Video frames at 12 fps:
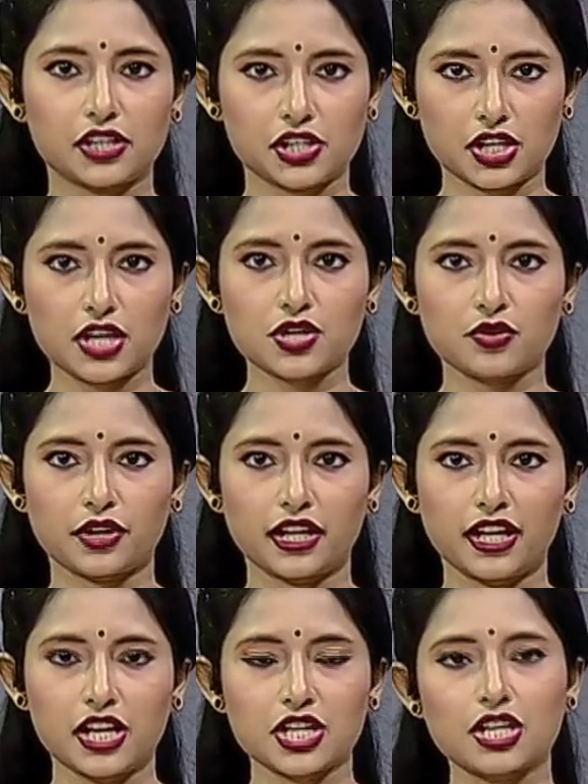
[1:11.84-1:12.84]
চাষ করে
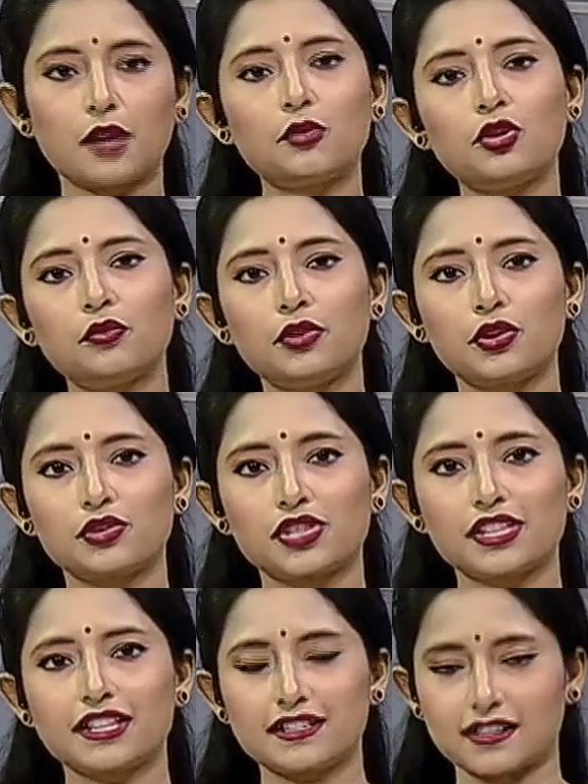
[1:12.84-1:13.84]
স্বাবলম্বী হচ্ছেন
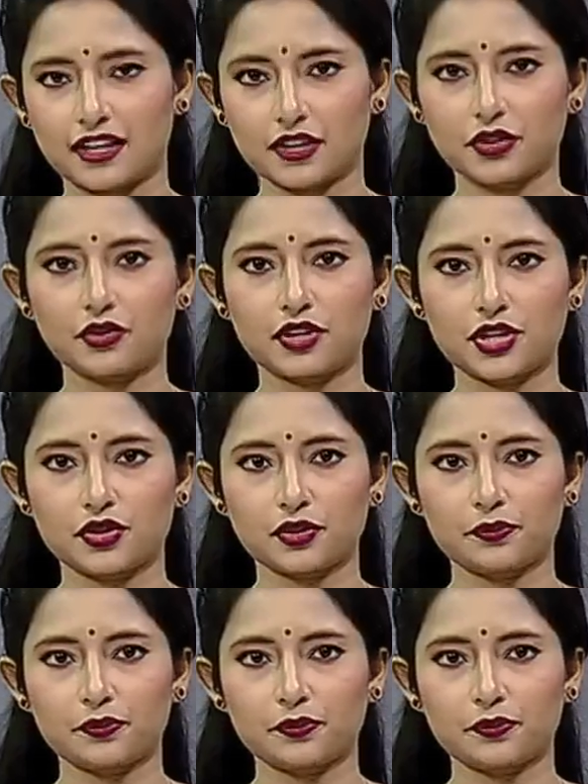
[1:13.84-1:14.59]
স্থানীয় কৃষক